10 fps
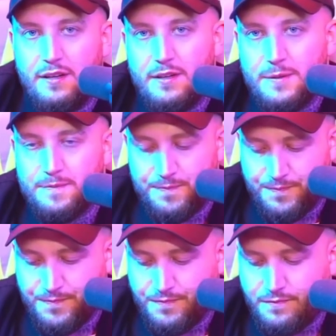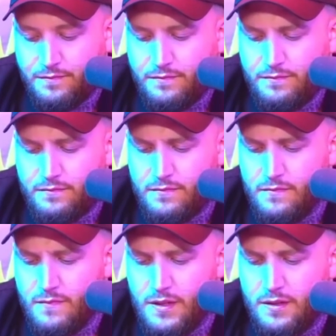Znaczy ja uważam, że ja, ja się
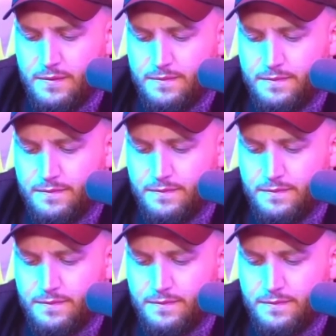bardzo dawno nie